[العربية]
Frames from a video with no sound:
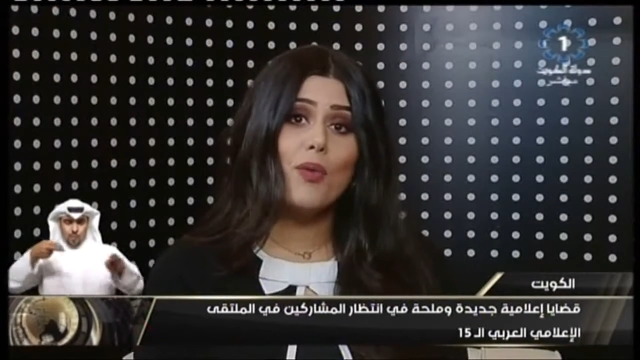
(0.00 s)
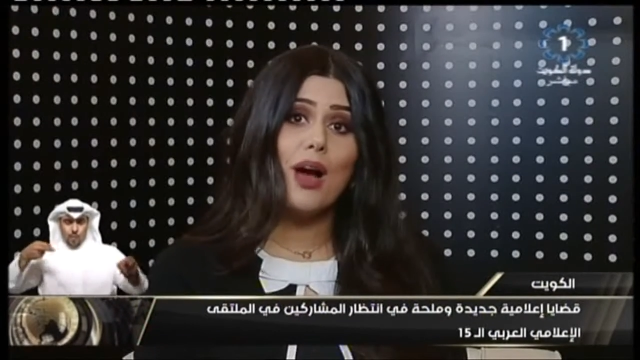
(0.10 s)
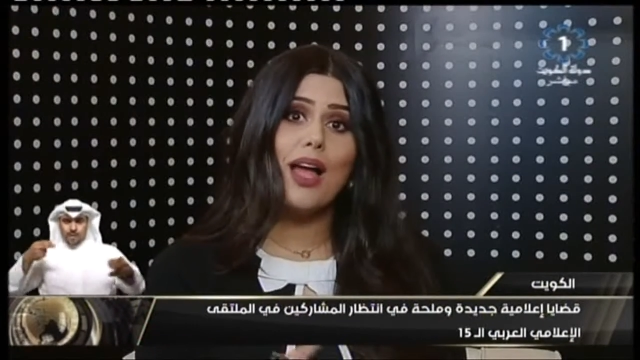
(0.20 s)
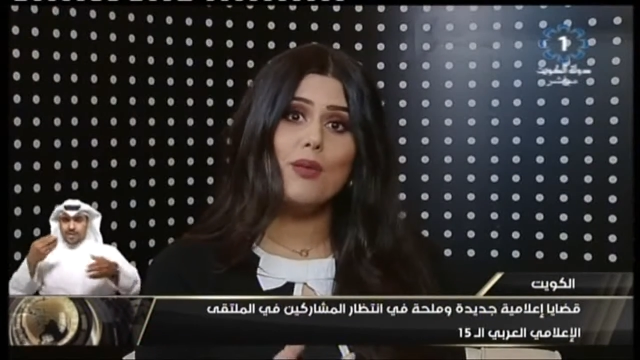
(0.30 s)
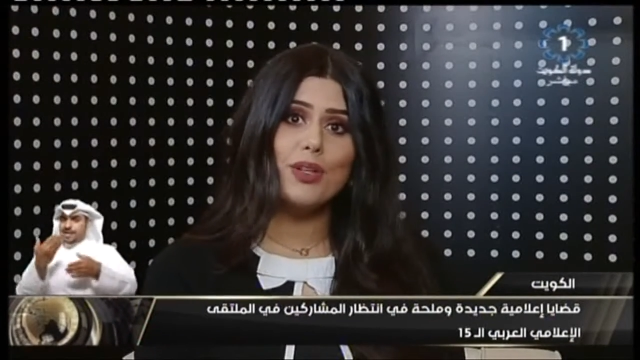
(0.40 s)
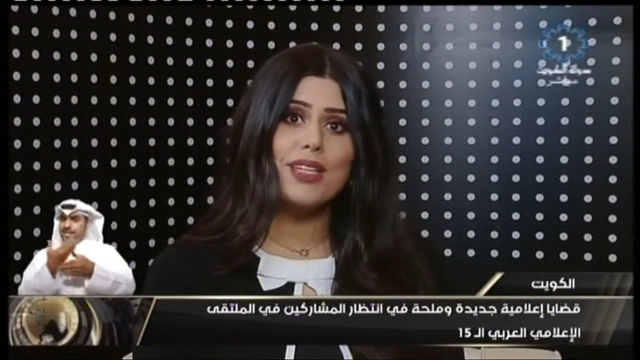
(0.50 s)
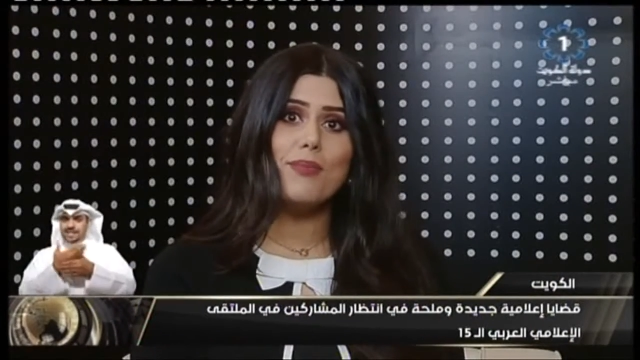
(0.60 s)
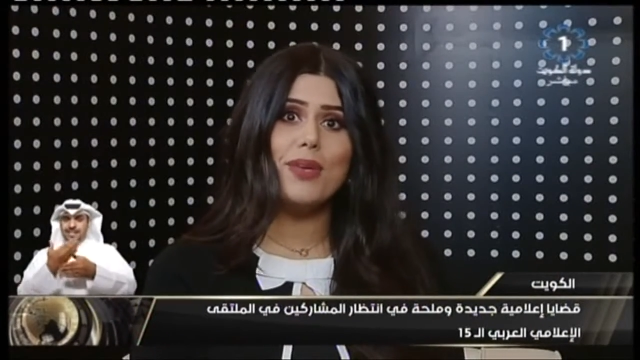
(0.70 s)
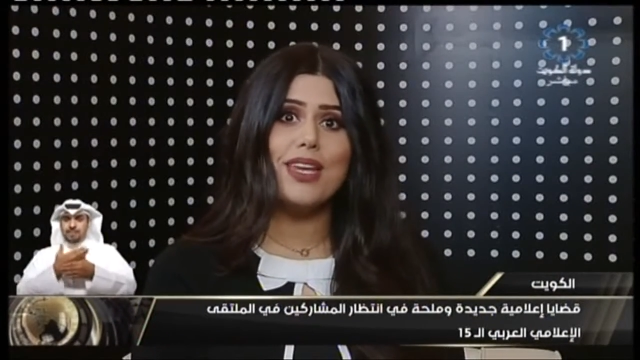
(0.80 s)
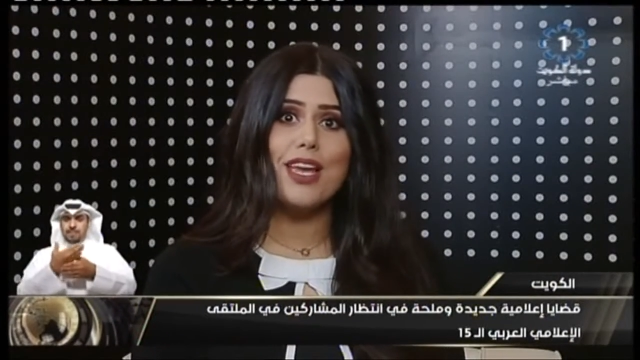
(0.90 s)

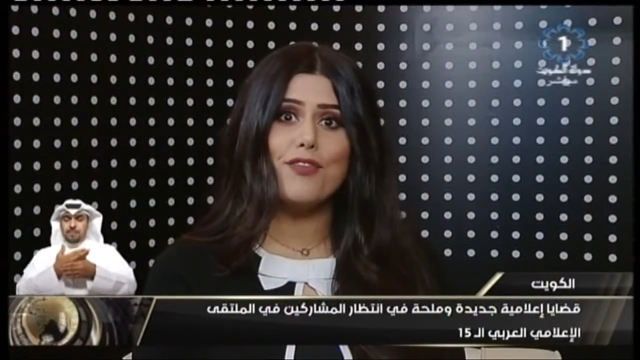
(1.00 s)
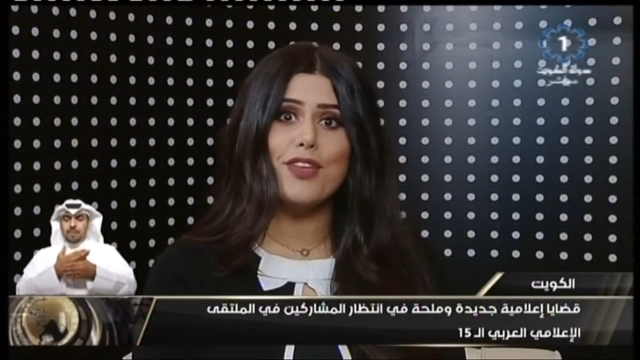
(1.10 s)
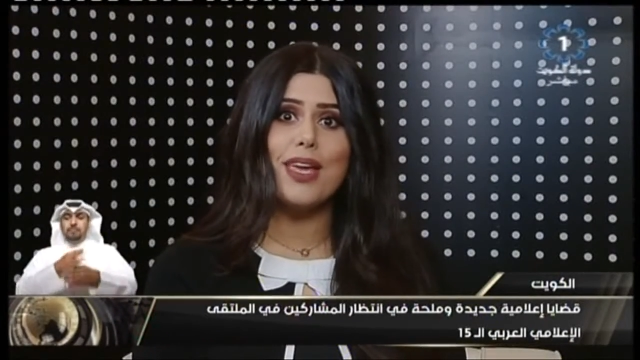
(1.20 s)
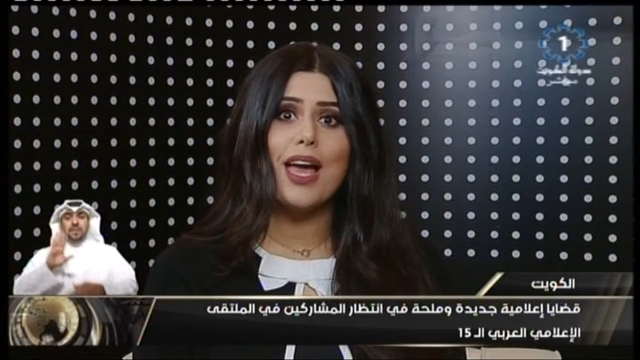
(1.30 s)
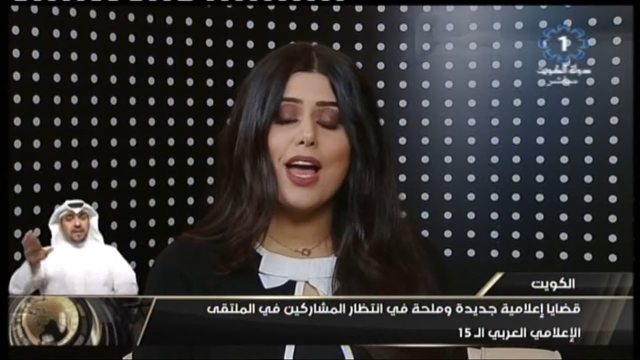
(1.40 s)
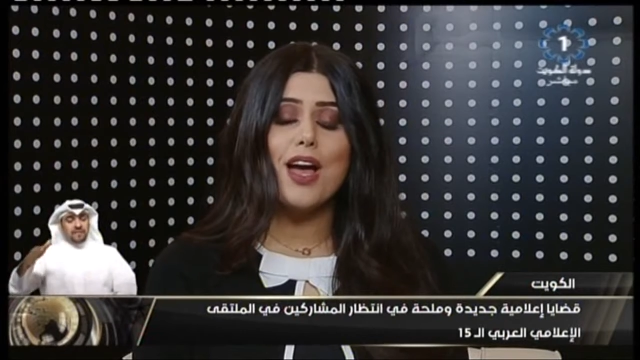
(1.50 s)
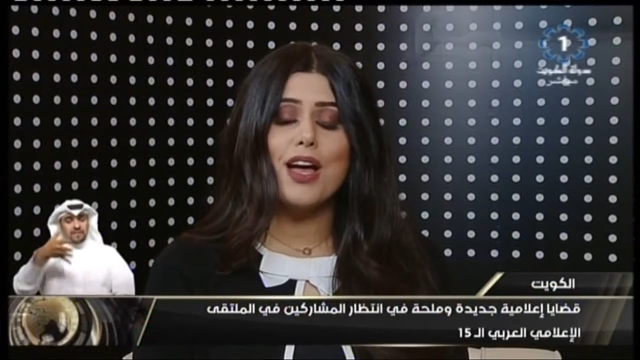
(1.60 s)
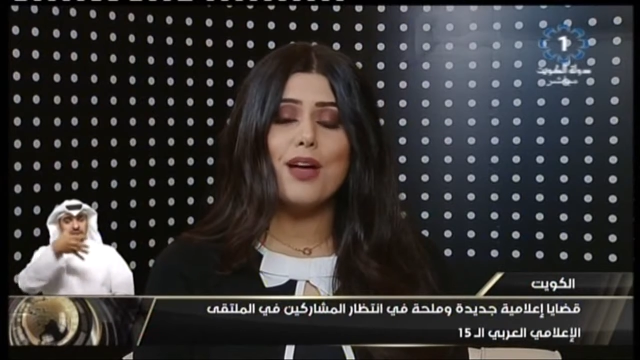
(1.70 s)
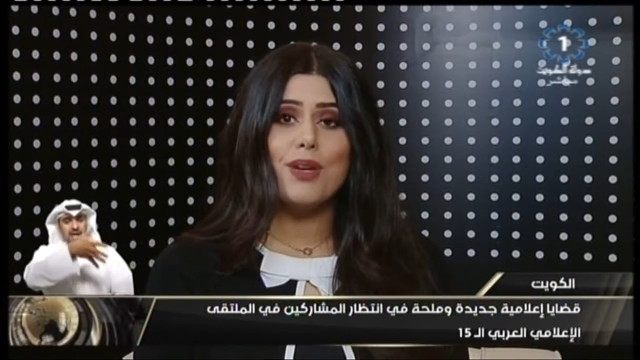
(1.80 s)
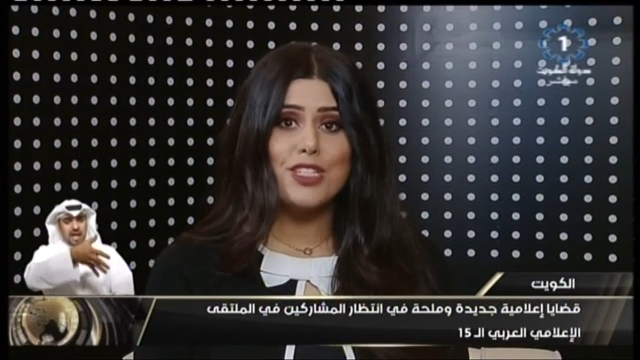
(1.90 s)
والمهتمين في
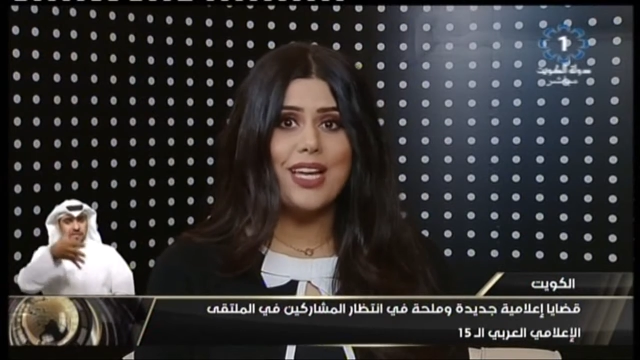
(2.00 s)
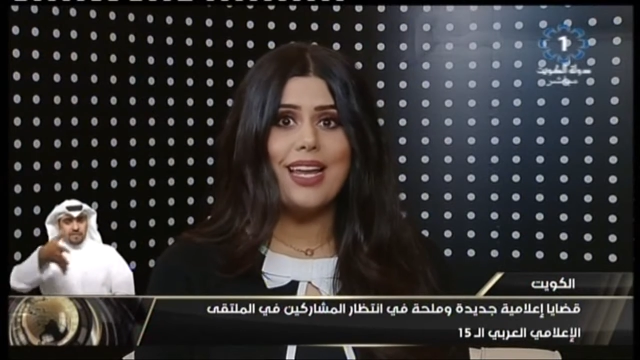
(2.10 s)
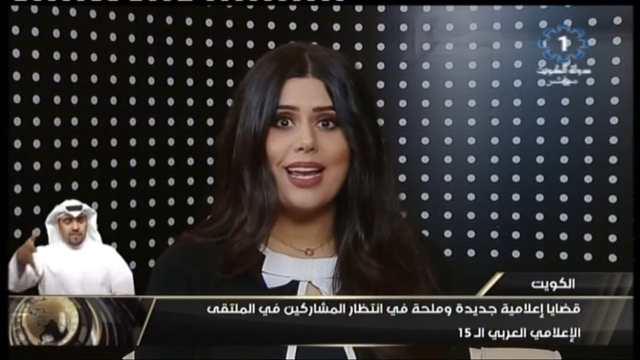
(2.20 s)
مجال